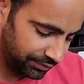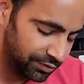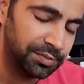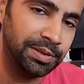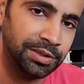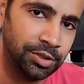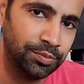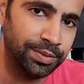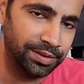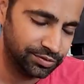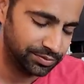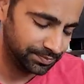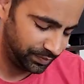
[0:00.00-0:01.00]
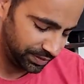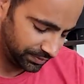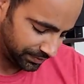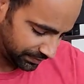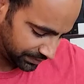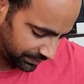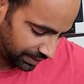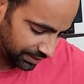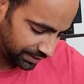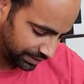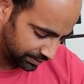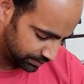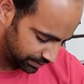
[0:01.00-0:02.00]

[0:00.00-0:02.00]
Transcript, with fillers: फिर मिलता हूँ मैं काटने के